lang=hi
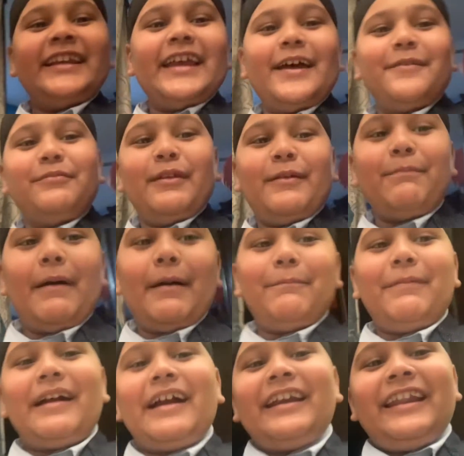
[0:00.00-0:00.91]
कि आपने
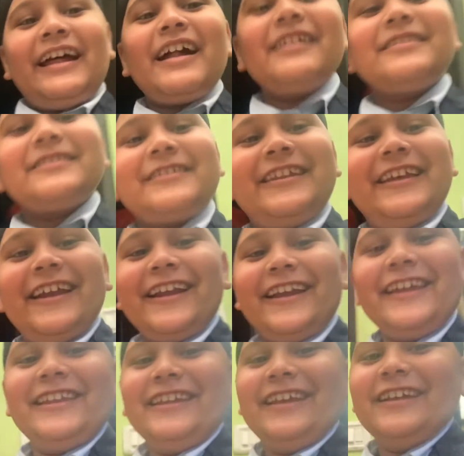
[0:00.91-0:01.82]
पापा का डांस देख
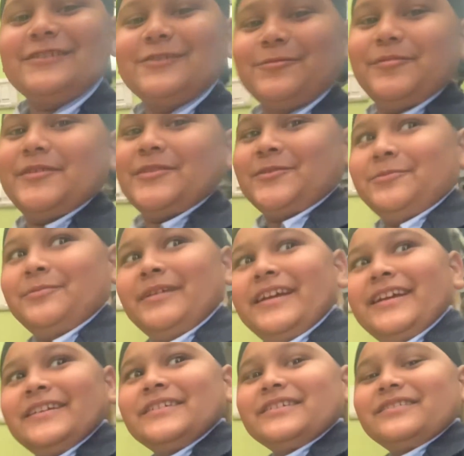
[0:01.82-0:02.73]
ही लिया सुबह
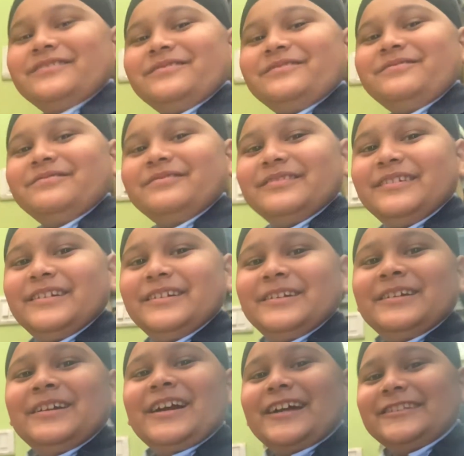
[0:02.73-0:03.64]
सुबह
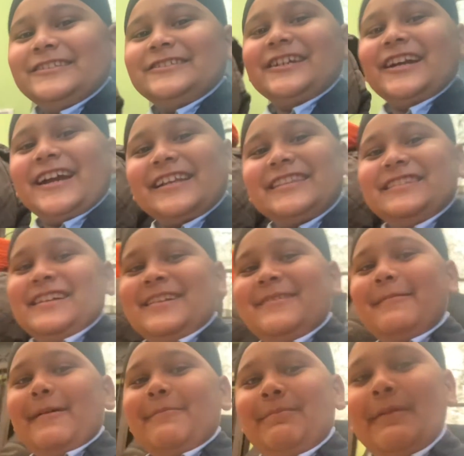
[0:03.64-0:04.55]
अच्छा करते हैं ना
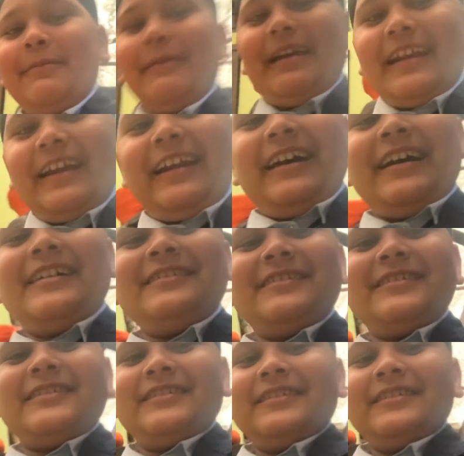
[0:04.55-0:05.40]
पापा हमारे डांस